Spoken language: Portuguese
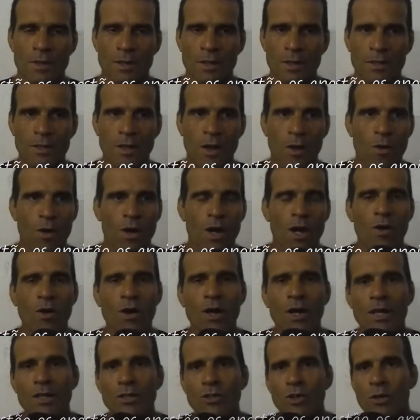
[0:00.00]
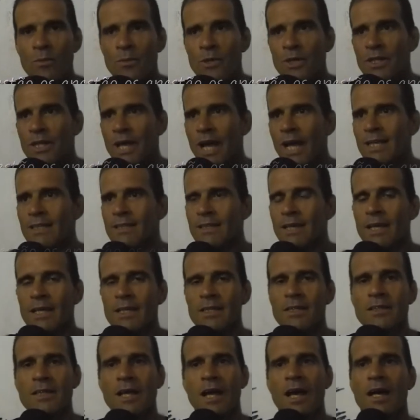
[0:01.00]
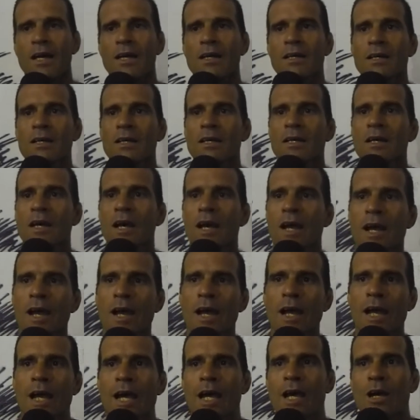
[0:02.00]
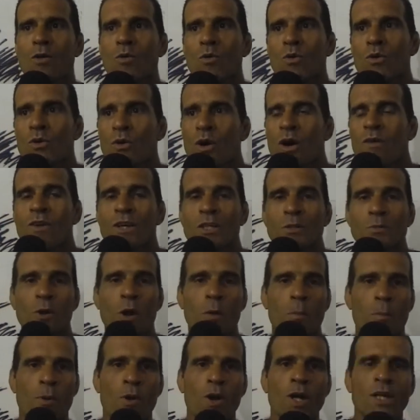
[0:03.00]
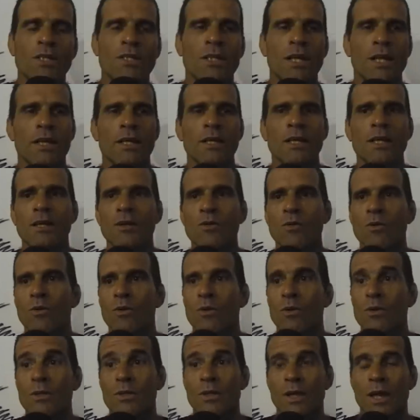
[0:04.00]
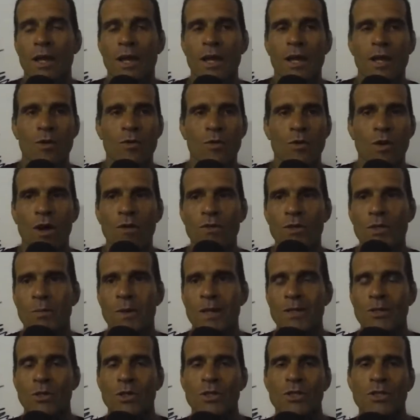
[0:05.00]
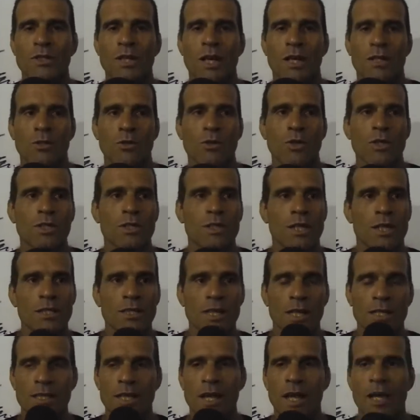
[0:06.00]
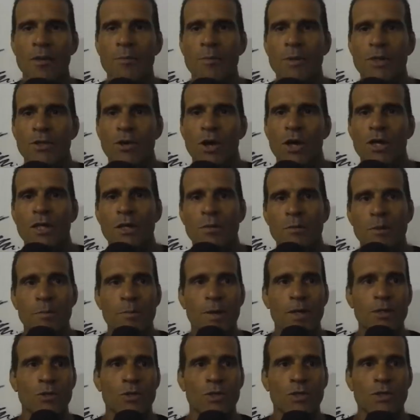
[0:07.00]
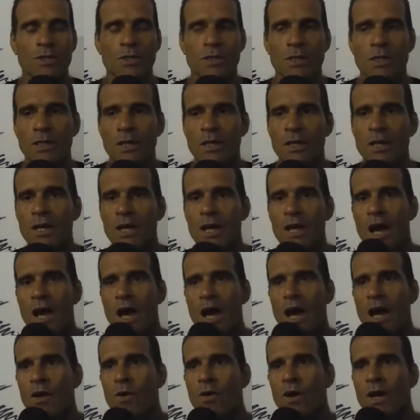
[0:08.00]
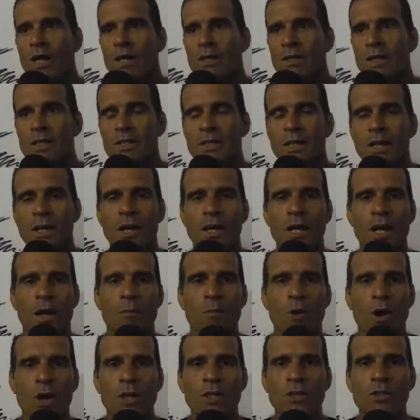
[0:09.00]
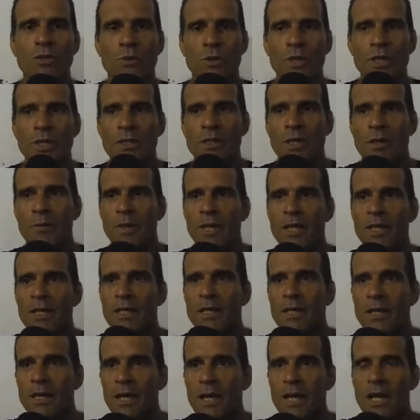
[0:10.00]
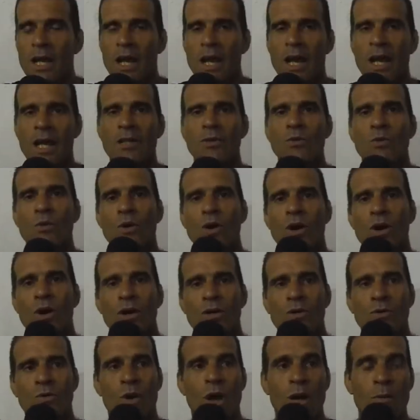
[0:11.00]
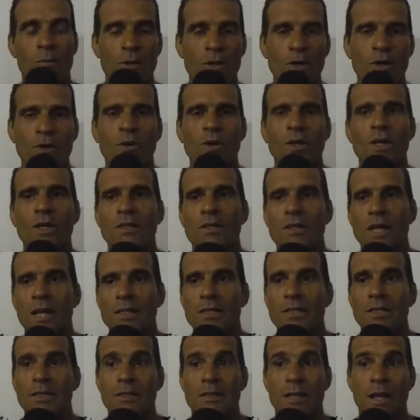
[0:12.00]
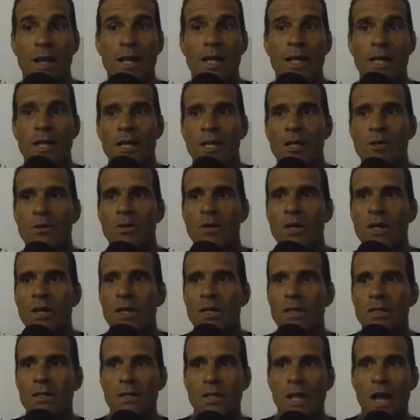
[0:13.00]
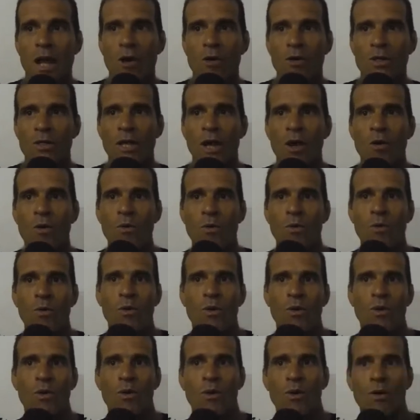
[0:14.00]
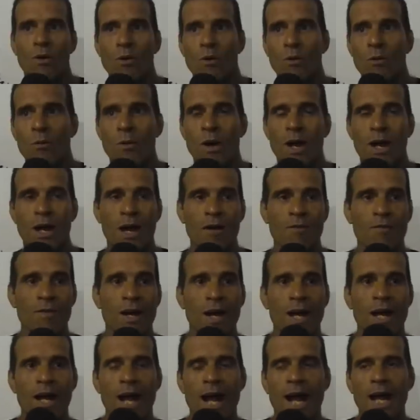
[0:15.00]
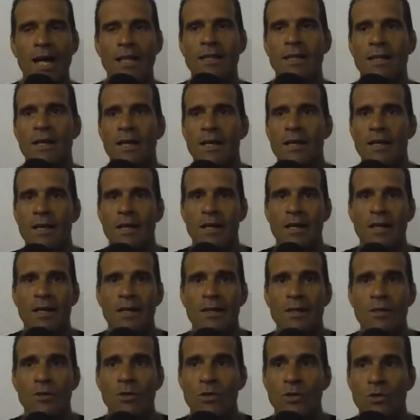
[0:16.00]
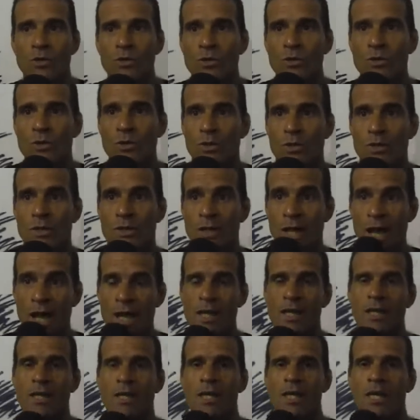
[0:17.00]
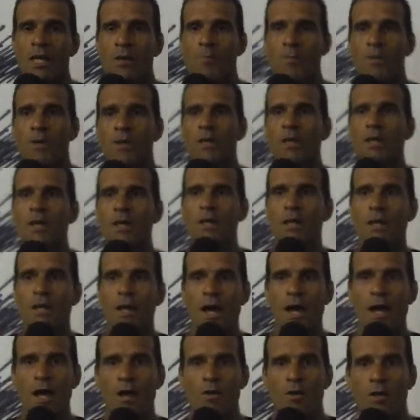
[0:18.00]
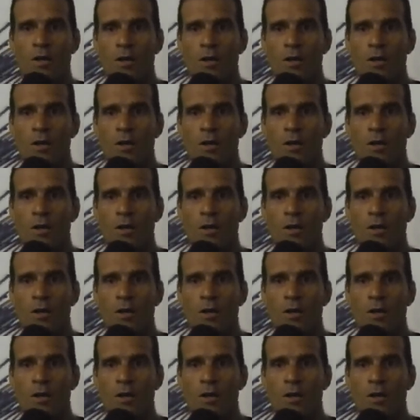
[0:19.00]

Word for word: Então, agora 2010 aí está é, com novas propostas aí, com, é, com novos patrocinadores, né? Já tem a Ripidori que me patrocina. Agora está chegando a Born Twin também, que é do, ah, de um amigo que está tá querendo dar, dar um, uma alavancada na, na, no, na, equipe, né?